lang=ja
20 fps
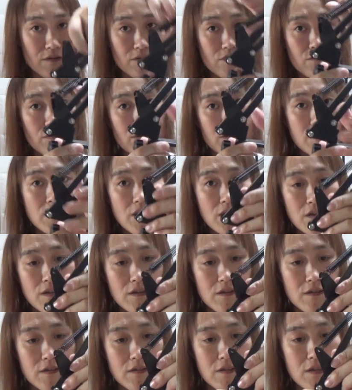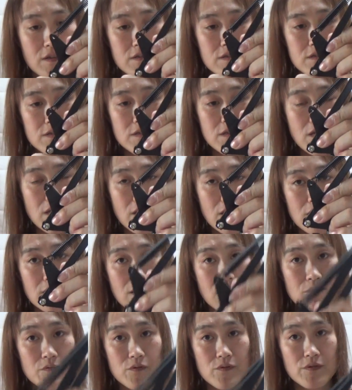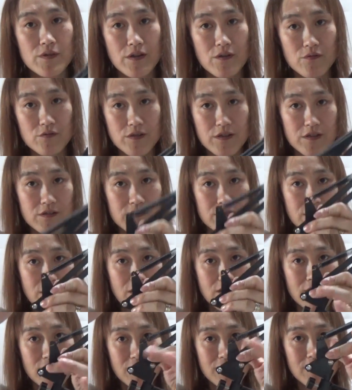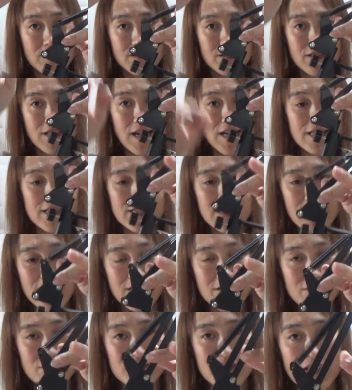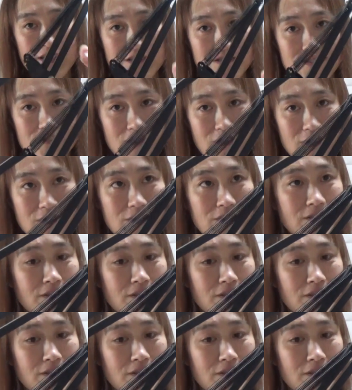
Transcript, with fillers: これでネジで多分こんな固定すんね台にね固定すんの